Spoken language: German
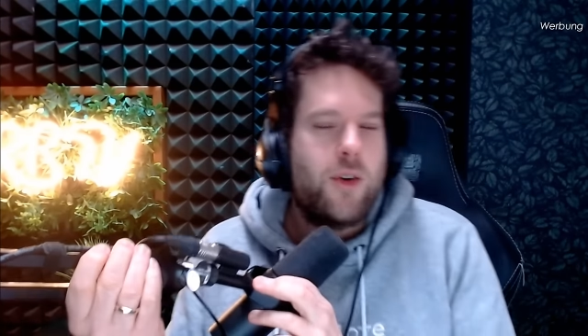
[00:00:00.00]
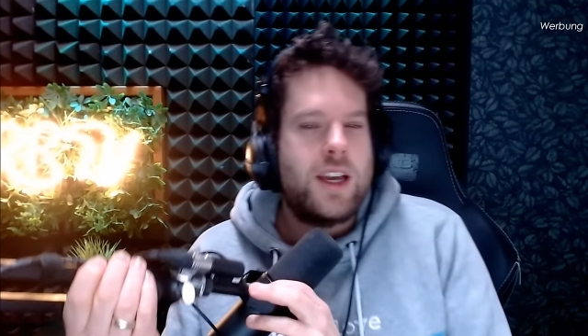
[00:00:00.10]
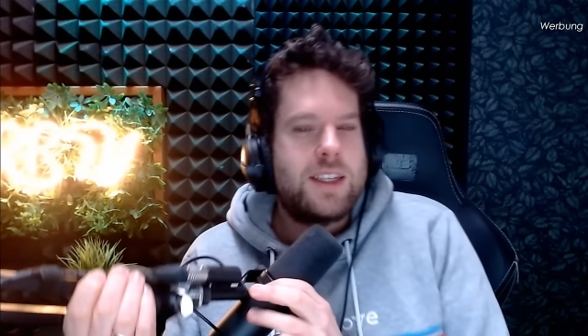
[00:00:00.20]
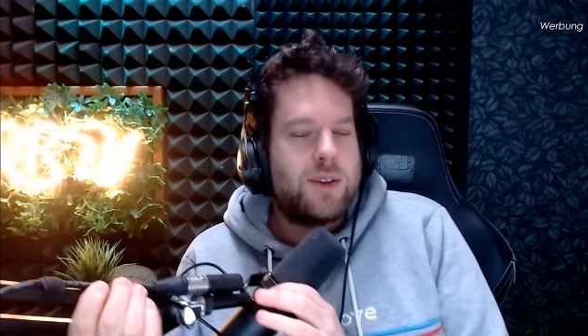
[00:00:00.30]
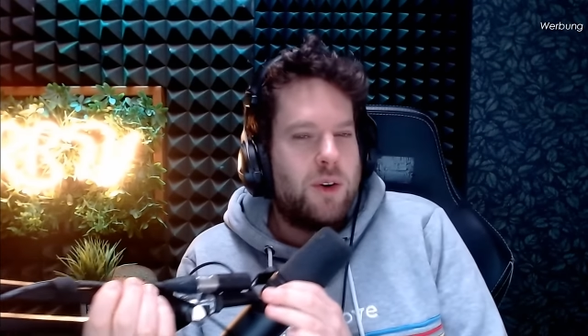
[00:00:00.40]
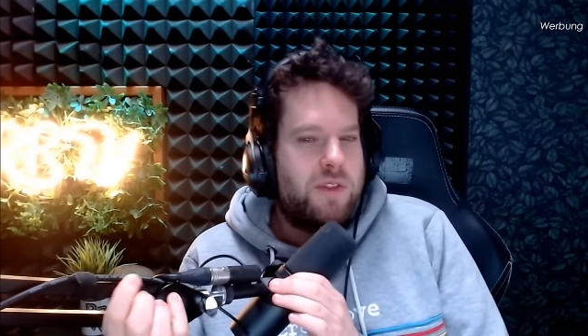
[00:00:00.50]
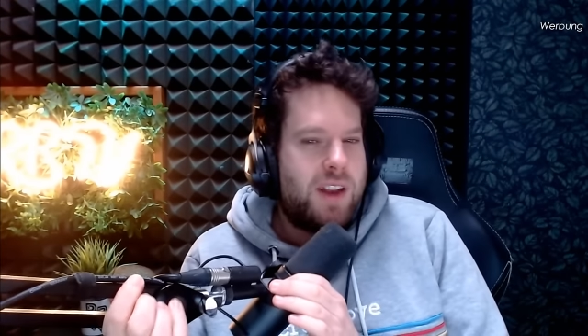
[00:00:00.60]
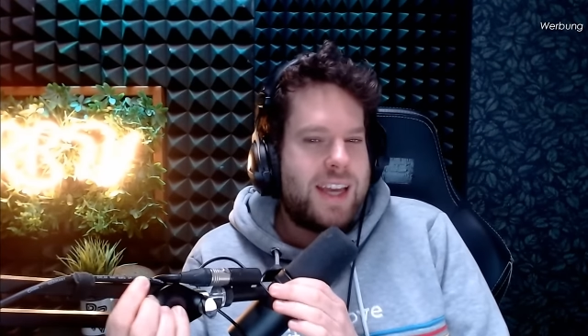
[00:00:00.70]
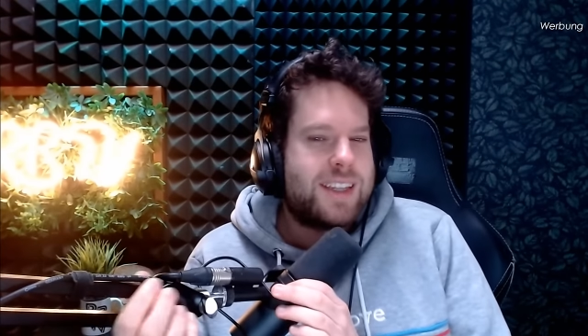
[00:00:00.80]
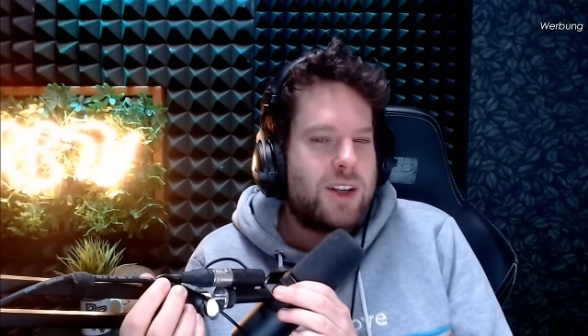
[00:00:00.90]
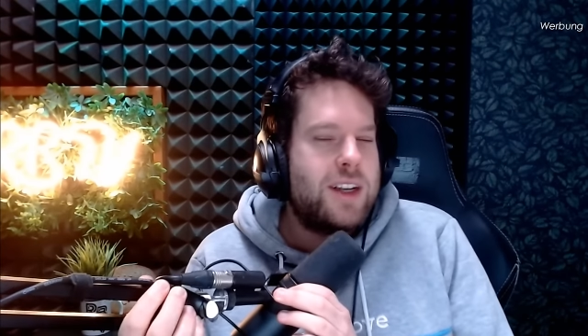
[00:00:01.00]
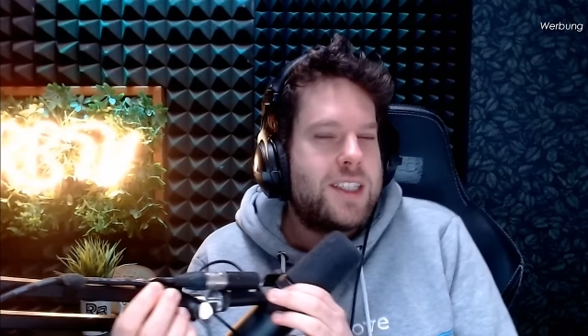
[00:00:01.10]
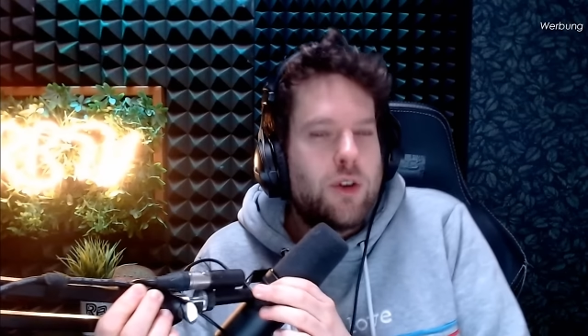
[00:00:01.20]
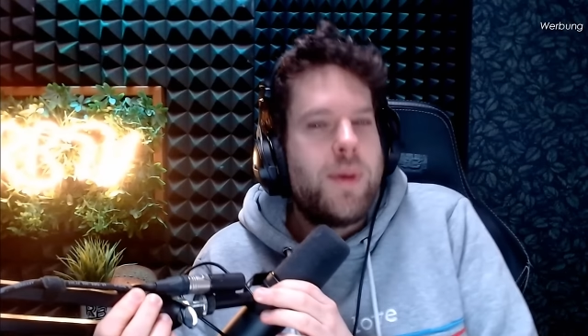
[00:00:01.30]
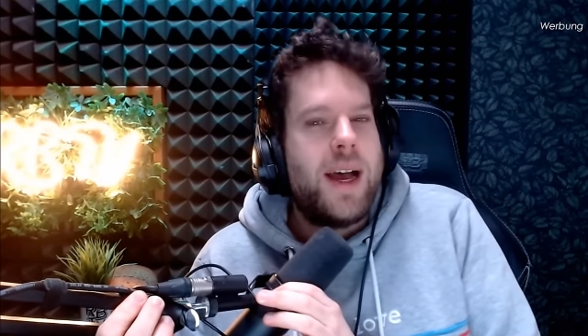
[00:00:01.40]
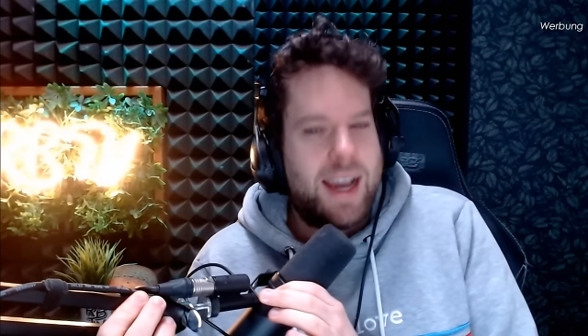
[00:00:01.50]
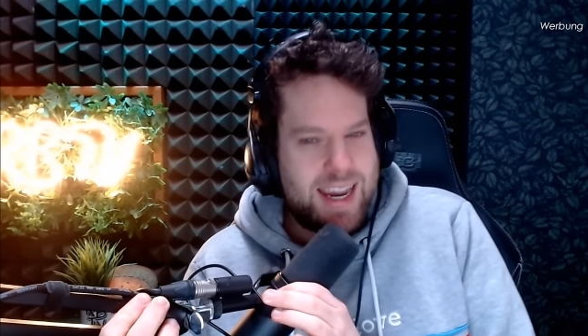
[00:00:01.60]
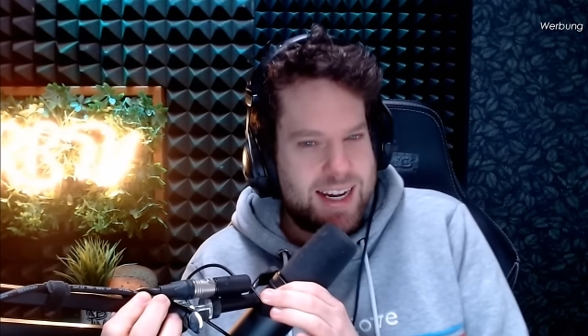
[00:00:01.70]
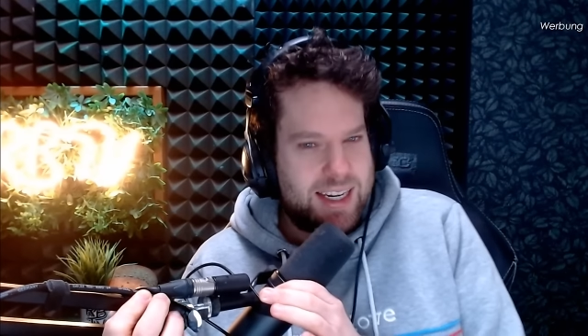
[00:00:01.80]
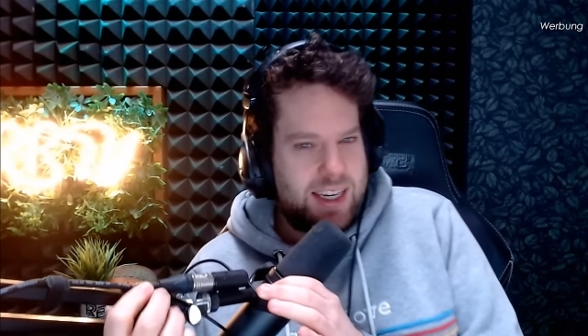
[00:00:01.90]
Oder so, vielleicht sollte ich so mal
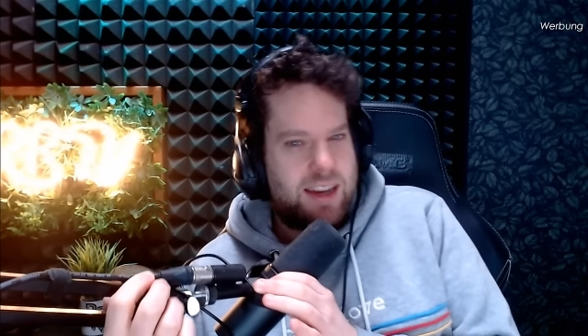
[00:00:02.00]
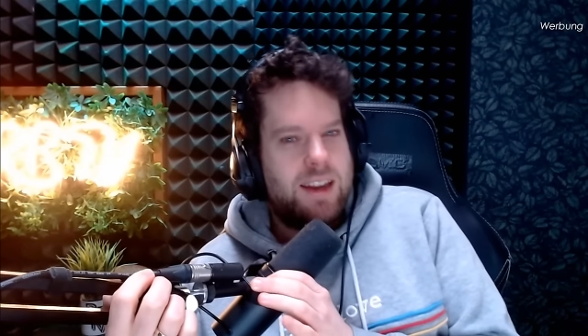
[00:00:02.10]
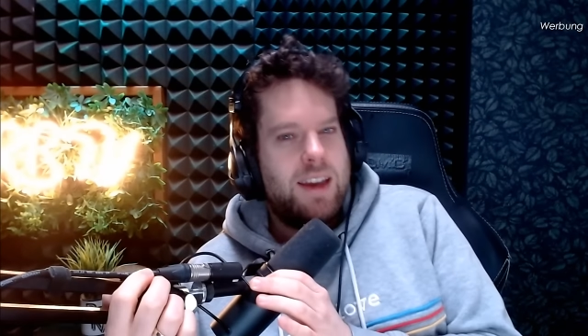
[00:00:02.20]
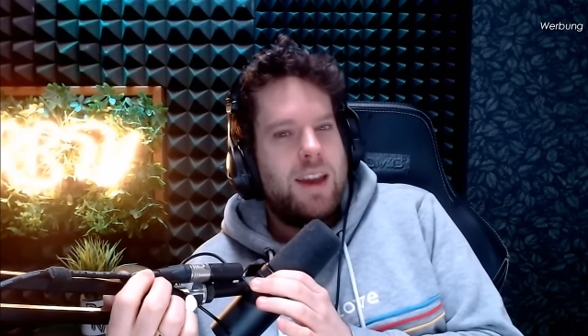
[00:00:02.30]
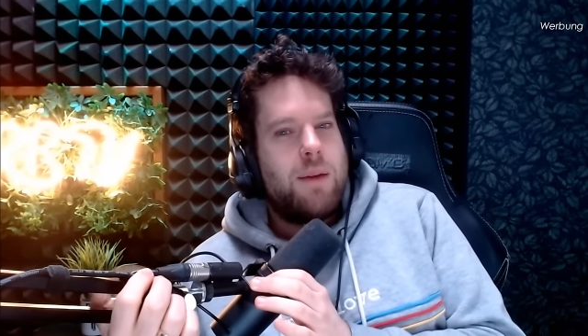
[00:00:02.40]
reagieren.